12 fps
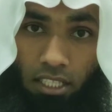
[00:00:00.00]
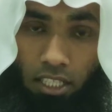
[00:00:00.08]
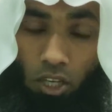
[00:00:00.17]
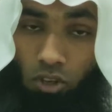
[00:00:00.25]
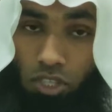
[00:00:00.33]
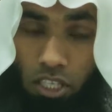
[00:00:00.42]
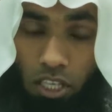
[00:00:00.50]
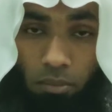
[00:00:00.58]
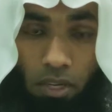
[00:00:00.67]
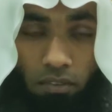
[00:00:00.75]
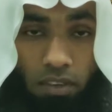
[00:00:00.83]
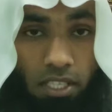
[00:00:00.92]
कि उसकी
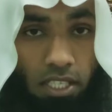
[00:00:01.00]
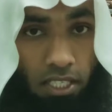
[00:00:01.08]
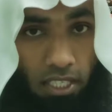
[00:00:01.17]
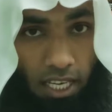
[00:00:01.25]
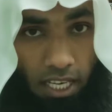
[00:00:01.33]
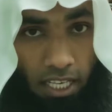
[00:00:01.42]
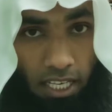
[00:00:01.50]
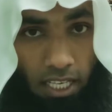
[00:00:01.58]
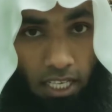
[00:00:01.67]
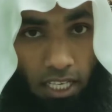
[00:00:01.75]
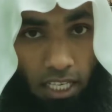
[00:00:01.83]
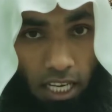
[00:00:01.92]
बीवी जिंदा है
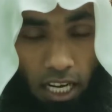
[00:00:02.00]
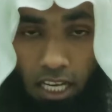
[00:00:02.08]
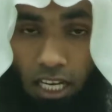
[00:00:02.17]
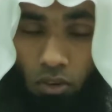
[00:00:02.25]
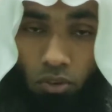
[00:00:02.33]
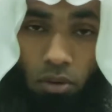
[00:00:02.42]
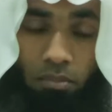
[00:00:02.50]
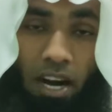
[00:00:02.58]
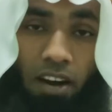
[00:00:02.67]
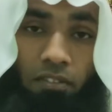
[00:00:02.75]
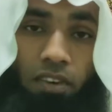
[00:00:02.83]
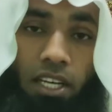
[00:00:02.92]
अगर वो
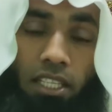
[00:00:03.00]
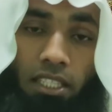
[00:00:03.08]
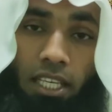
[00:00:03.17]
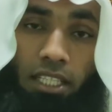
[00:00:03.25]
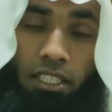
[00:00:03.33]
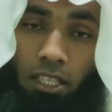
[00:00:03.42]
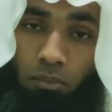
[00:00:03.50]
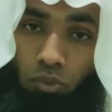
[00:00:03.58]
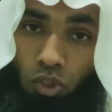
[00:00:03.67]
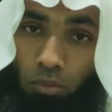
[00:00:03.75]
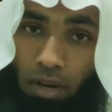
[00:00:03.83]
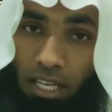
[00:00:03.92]
माफ कर दे तब
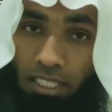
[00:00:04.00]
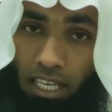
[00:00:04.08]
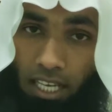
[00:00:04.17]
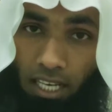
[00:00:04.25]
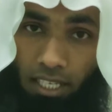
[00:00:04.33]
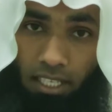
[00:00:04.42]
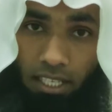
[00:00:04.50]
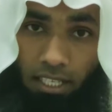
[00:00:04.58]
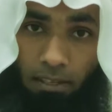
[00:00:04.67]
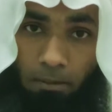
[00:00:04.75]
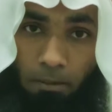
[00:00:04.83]
तो बात अलग है